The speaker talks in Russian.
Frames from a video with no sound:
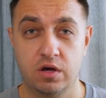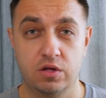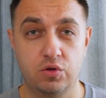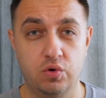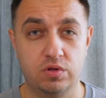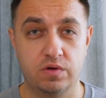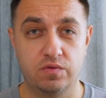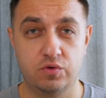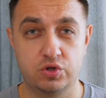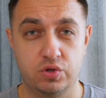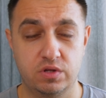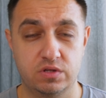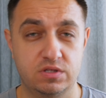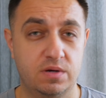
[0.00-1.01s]
до того,
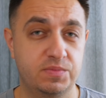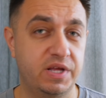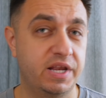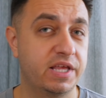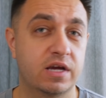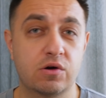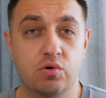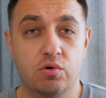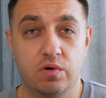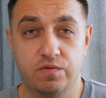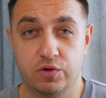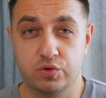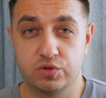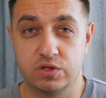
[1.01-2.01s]
что на самом деле никакого
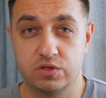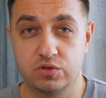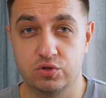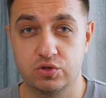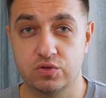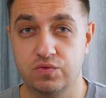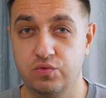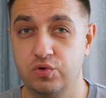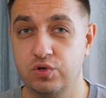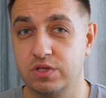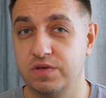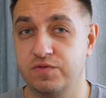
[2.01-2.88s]
вируса не существует,